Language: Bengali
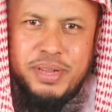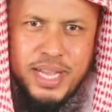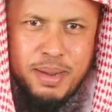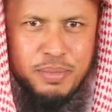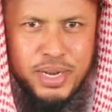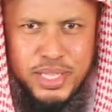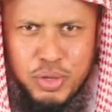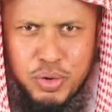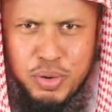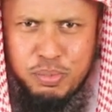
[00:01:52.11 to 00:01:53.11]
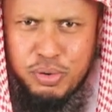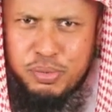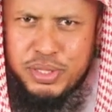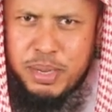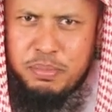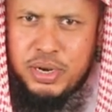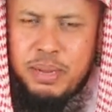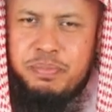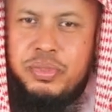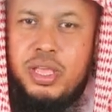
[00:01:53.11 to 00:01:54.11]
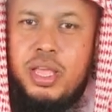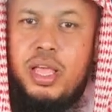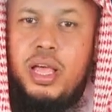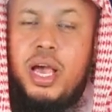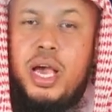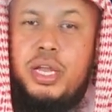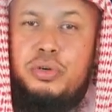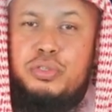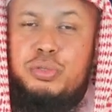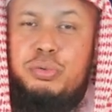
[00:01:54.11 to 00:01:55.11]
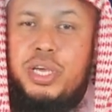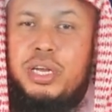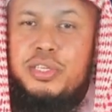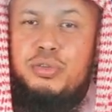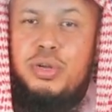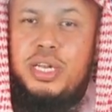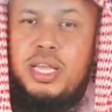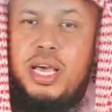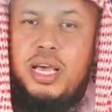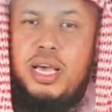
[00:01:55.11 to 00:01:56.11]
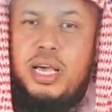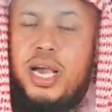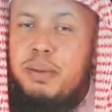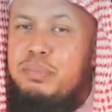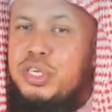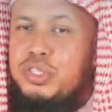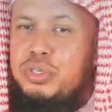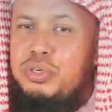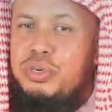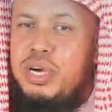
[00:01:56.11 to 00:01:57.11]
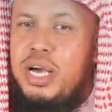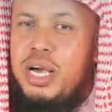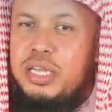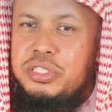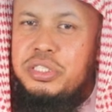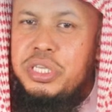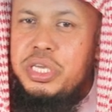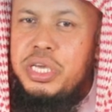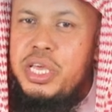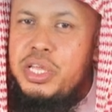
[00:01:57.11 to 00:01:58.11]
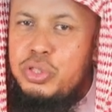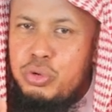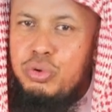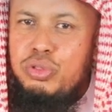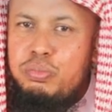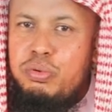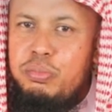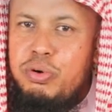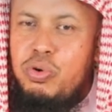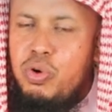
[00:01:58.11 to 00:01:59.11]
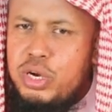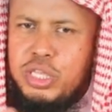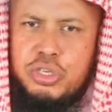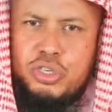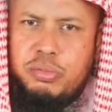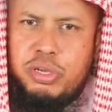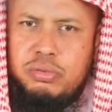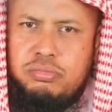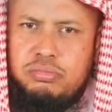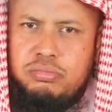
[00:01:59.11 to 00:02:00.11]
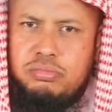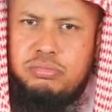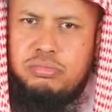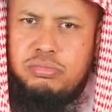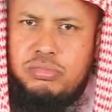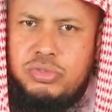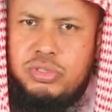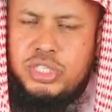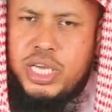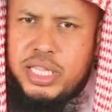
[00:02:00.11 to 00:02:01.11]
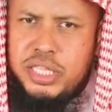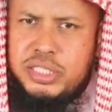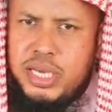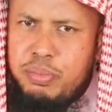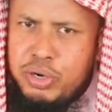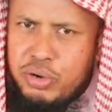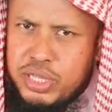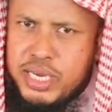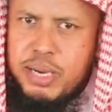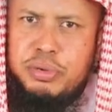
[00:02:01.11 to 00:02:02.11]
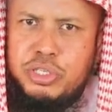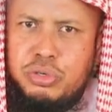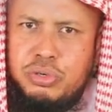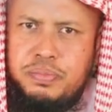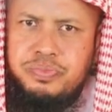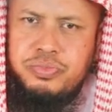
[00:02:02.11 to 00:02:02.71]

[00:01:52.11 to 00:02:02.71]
ইবনে কাব বললেন তখন পরবর্তী আমি বললাম আর নসবিয়া রাসুল আল্লাহ আপনার জন্য আজ থেকে দরদ পর্ব অর্ধেক সময় সারাদিন যা পড়ে অর্ধেক আপনার জন্য